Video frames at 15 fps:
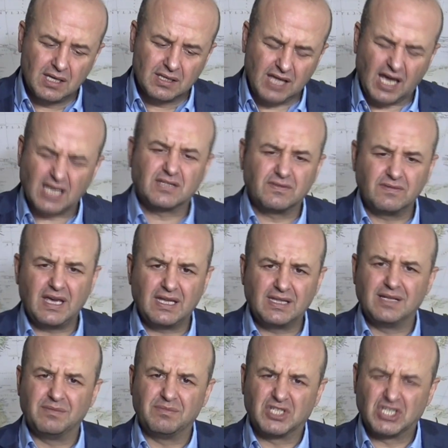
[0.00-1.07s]
tasfiye
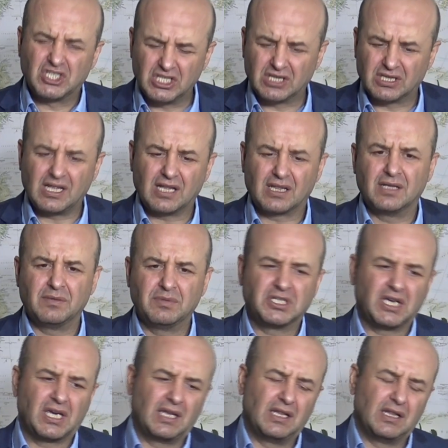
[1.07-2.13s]
edilmiş, şiddetli bir
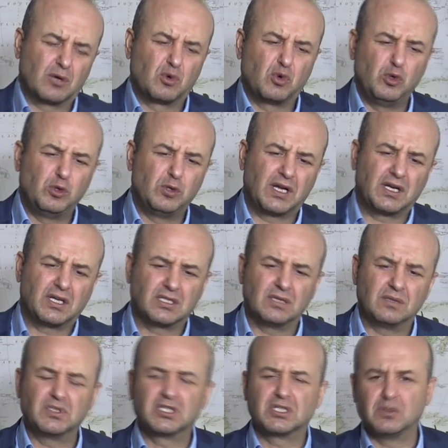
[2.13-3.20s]
şekilde kuyular
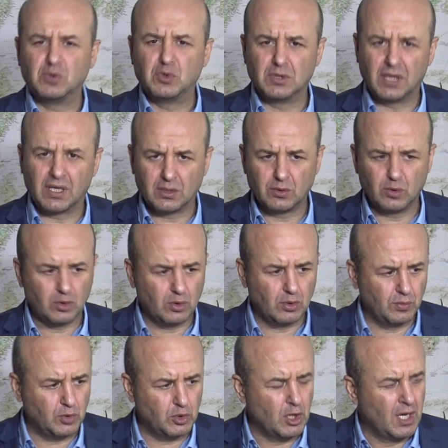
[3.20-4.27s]
açılmış, kuyulara
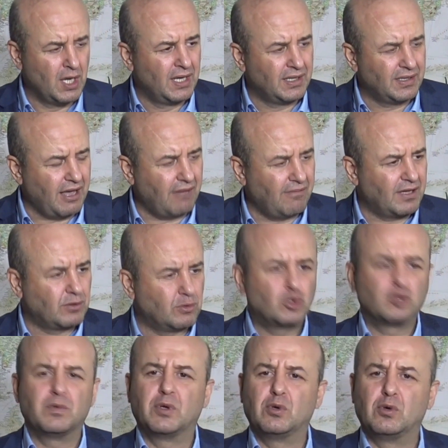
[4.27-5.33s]
dökülmüş, devlet
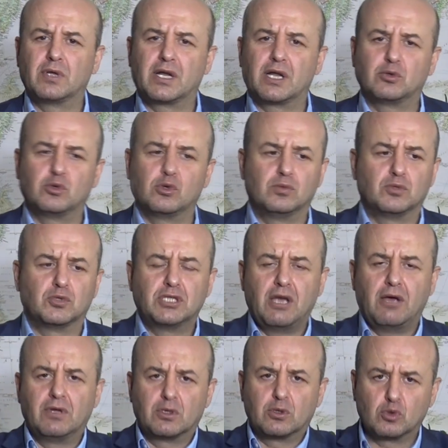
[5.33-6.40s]
düşmanı olarak görülmüş.
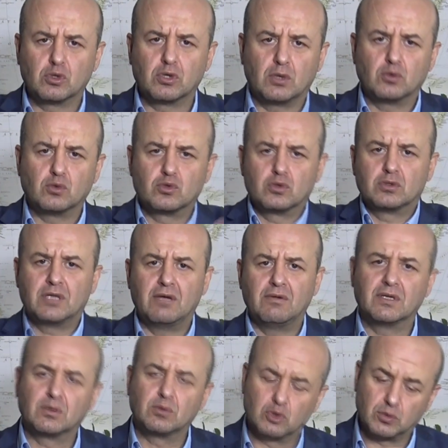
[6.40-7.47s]
Devleti kuran unsur
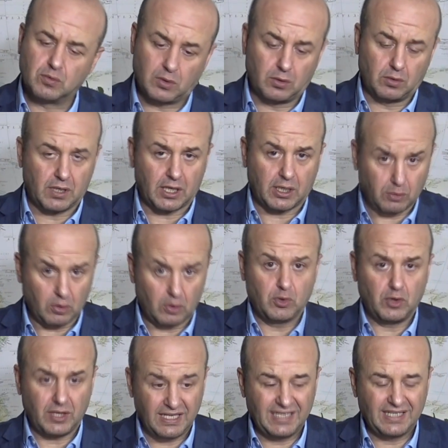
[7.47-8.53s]
devlet düşmanı olarak
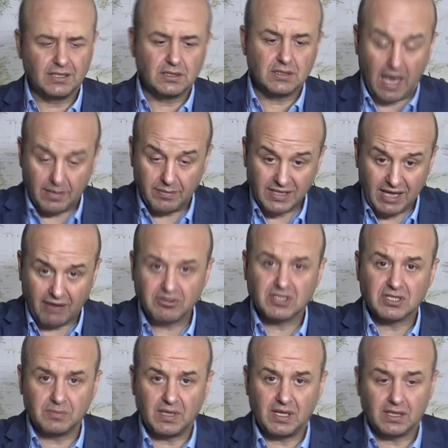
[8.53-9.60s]
görülüyor. İlginç hem de
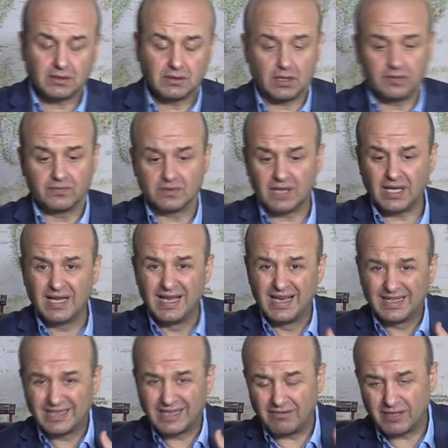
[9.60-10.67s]
devşirmeler tarafından,
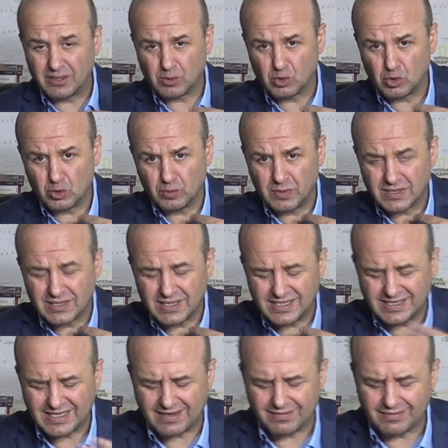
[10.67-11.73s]
devletin kurulmasında
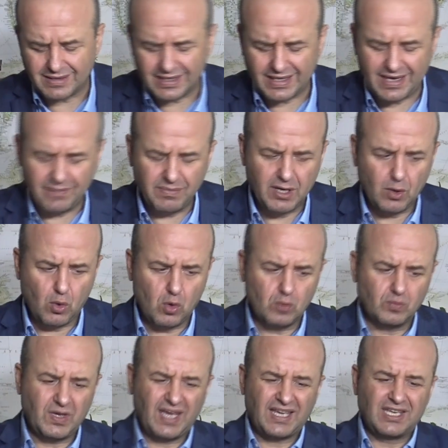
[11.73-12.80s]
zerre emeği
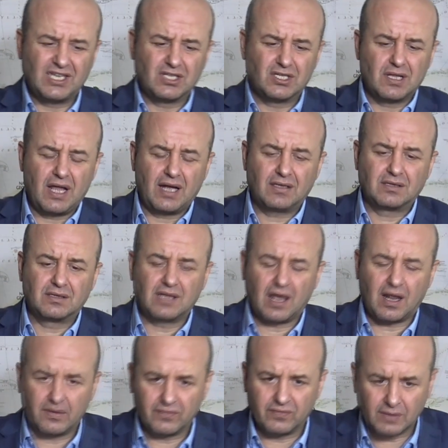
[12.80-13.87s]
olmayan kişiler
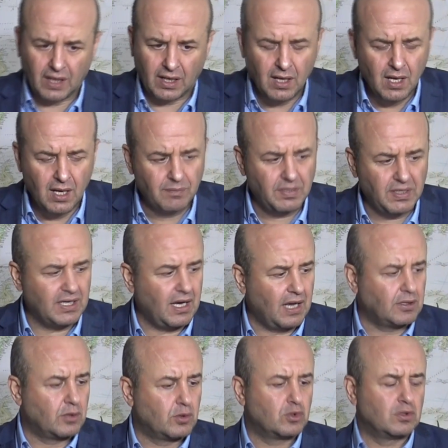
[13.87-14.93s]
tarafından. Peki
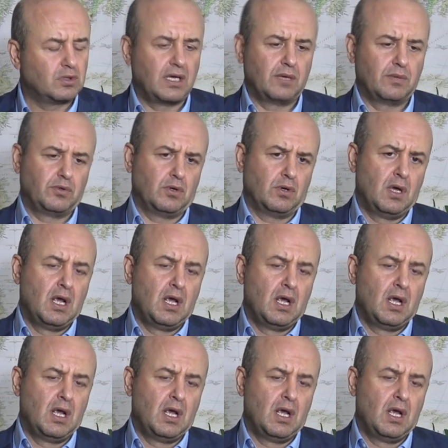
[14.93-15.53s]
Atatürk ne yapıyor?